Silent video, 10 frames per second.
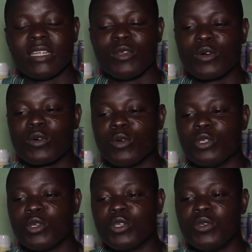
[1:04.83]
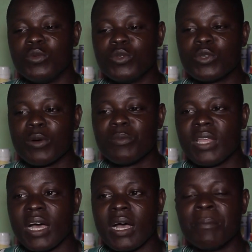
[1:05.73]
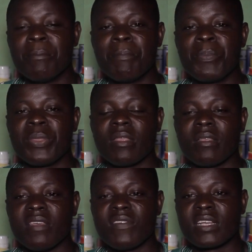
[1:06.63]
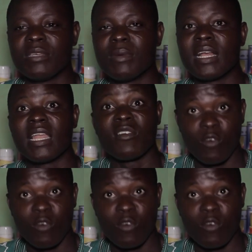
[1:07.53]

donc aujourd'hui, nous sommes dans, euh, effectivement dans la